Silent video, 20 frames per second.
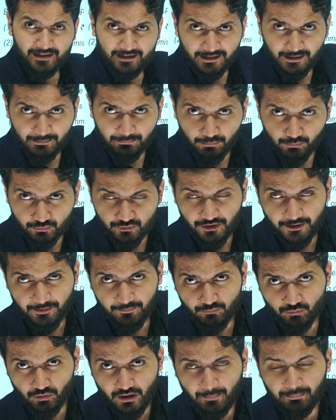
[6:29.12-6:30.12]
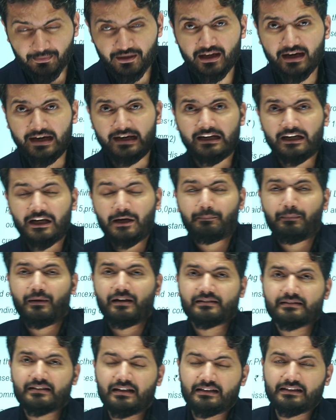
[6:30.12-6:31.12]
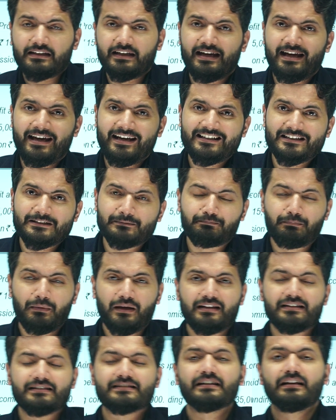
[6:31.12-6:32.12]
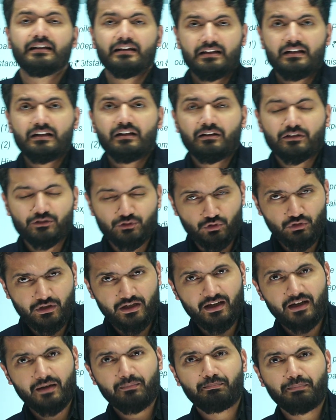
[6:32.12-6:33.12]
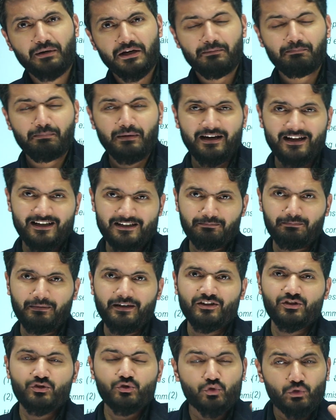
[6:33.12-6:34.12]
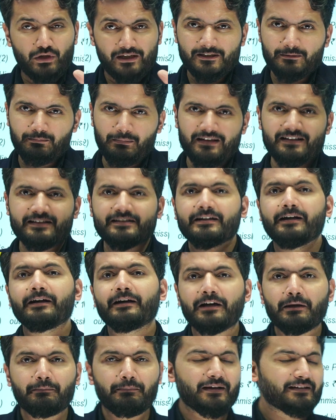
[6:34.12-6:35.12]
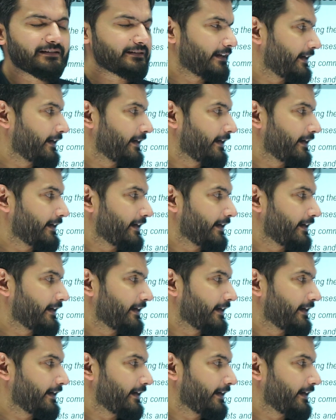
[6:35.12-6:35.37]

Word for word: एंट्री पूछें तो आप क्या एंट्री पास करते हैं एक्सपेंस जो है प्रीपेड एक्सपेंस टू एक्सपेंस की एंट्री पास